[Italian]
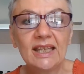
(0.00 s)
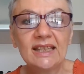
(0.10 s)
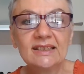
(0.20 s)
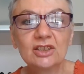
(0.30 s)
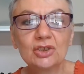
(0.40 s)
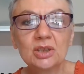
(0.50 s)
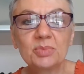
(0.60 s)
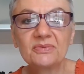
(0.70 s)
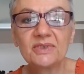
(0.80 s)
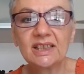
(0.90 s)
Edizioni
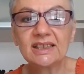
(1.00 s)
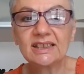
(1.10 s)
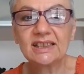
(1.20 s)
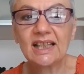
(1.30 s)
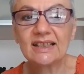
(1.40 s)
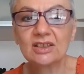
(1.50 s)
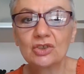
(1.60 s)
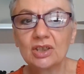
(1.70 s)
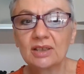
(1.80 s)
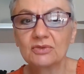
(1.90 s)
preferite di
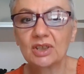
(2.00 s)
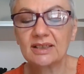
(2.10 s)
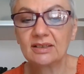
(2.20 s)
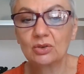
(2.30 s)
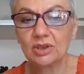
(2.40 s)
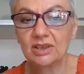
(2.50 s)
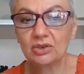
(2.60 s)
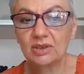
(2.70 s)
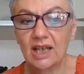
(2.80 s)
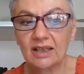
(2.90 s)
classici che vorresti
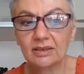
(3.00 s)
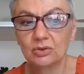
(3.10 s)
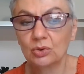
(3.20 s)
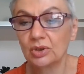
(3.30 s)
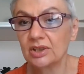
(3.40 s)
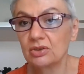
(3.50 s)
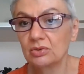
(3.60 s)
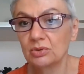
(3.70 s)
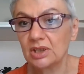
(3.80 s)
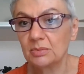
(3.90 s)
collezionare, non
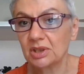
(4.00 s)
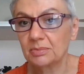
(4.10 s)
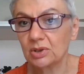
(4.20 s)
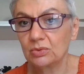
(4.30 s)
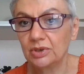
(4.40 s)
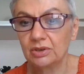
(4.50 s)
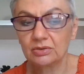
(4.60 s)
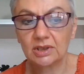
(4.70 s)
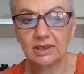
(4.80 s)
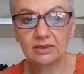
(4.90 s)
colleziono libri, per cui
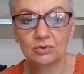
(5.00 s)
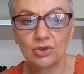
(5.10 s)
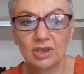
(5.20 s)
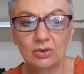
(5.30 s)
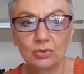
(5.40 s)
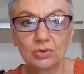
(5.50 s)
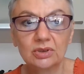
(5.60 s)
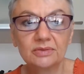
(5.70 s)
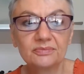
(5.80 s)
non, eh, non ce ne sono.